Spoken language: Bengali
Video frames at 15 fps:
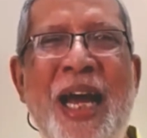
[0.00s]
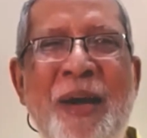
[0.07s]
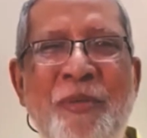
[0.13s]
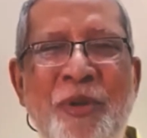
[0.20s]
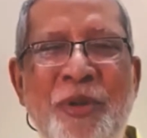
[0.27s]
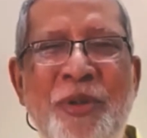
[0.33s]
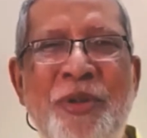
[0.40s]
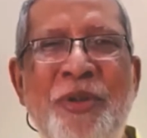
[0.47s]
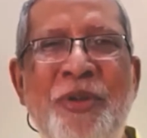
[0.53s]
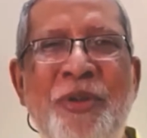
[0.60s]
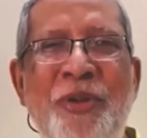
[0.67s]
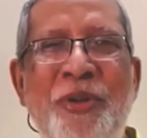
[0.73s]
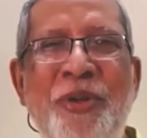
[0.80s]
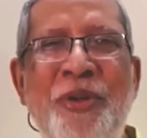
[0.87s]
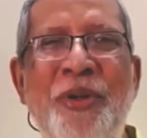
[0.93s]
এমন
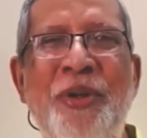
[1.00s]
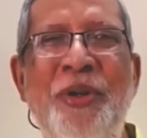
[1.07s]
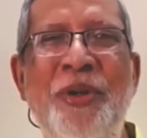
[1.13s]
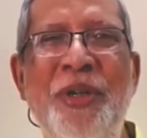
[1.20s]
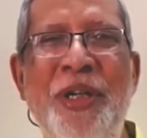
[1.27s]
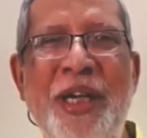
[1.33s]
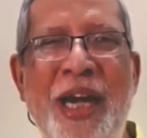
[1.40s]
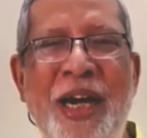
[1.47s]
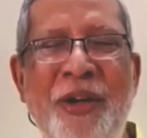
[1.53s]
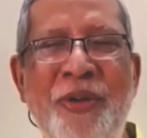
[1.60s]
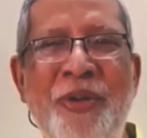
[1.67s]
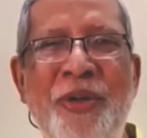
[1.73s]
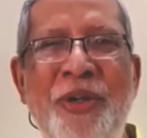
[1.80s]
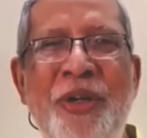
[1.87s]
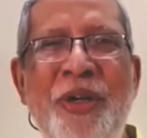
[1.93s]
কোনো
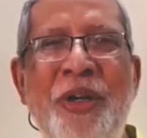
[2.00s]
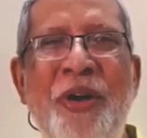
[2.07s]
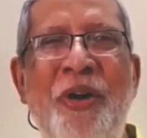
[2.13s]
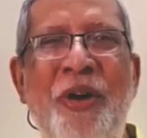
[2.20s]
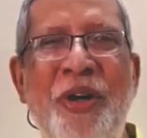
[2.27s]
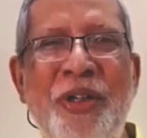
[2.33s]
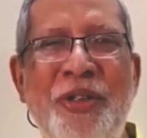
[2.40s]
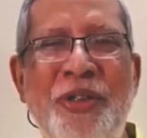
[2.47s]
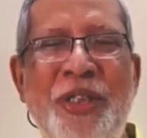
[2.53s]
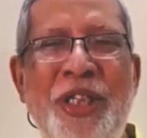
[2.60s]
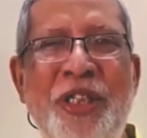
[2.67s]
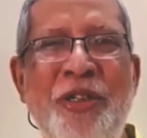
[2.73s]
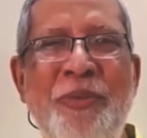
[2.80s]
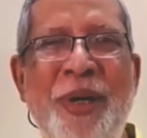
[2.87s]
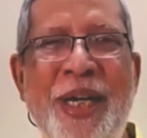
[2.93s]
নাটক হয়তো সে
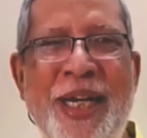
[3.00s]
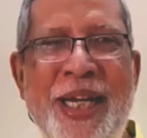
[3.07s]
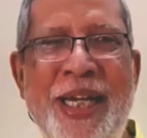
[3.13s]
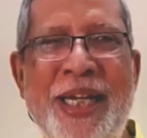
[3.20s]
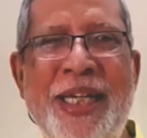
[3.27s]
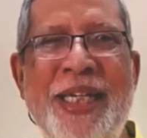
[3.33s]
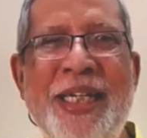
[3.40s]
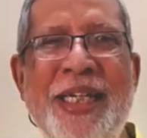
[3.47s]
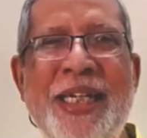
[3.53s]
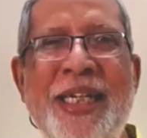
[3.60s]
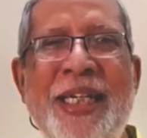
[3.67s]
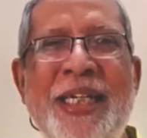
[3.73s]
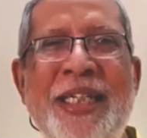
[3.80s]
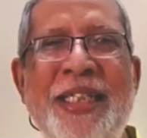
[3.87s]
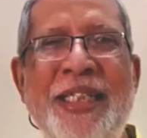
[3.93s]
সময় নেই
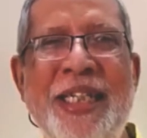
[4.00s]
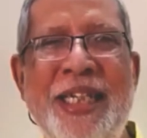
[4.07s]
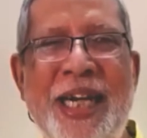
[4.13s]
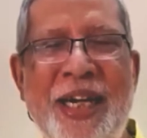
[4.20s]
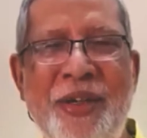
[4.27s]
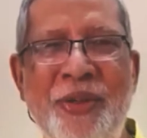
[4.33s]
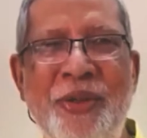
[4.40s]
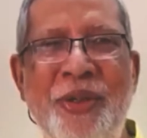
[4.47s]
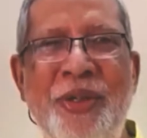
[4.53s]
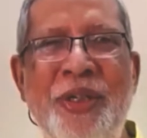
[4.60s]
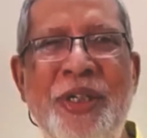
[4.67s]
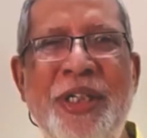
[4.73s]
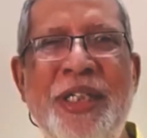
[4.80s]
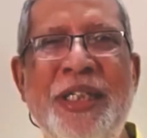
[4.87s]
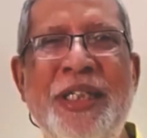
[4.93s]
যে নাটক
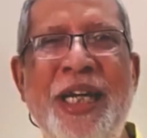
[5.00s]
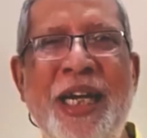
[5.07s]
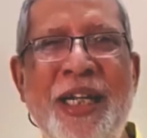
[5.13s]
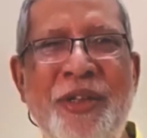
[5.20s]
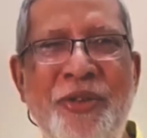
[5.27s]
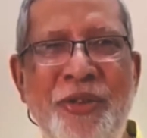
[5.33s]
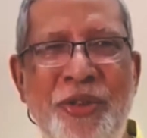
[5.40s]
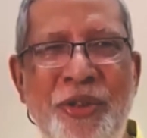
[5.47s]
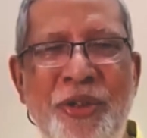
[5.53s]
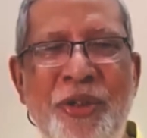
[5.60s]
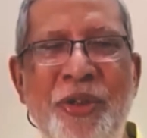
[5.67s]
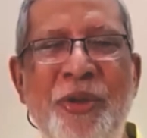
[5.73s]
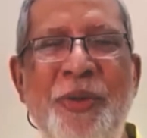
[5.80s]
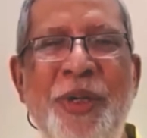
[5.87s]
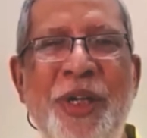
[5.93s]
তারা দুজন
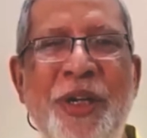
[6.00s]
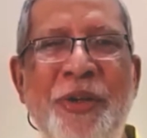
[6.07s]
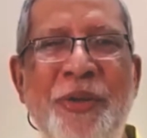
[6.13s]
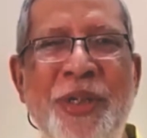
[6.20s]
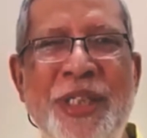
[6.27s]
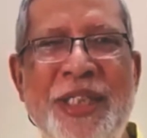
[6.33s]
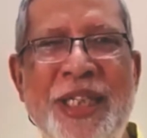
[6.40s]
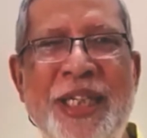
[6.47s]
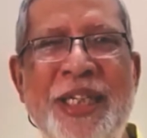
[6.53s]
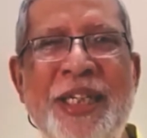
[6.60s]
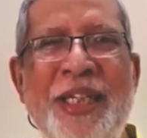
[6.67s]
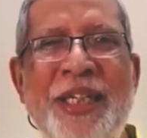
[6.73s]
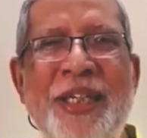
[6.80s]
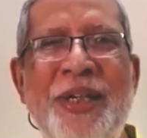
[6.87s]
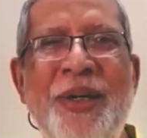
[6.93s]
অভিনয় করেছেন
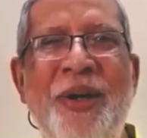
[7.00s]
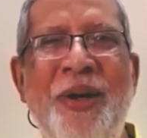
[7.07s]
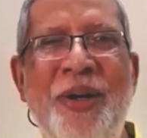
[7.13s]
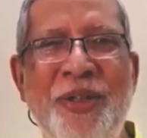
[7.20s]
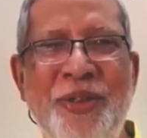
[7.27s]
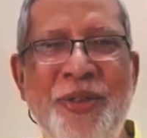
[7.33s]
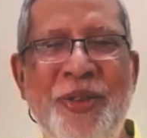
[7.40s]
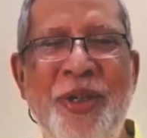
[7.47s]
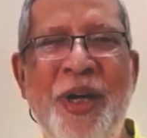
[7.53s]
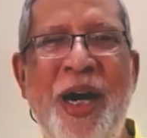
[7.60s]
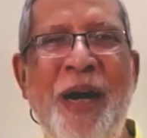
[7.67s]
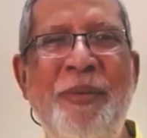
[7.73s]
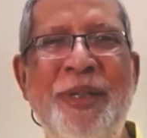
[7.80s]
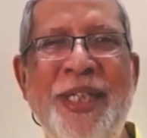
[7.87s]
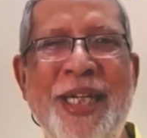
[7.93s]
অথচ
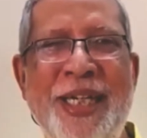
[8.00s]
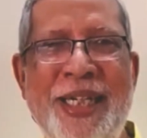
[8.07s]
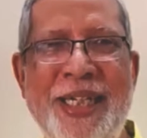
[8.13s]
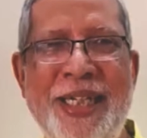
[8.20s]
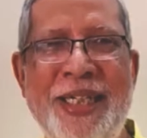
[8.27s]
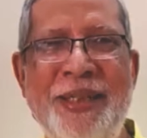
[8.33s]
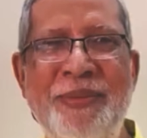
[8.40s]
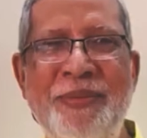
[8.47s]
আমি দেখিনি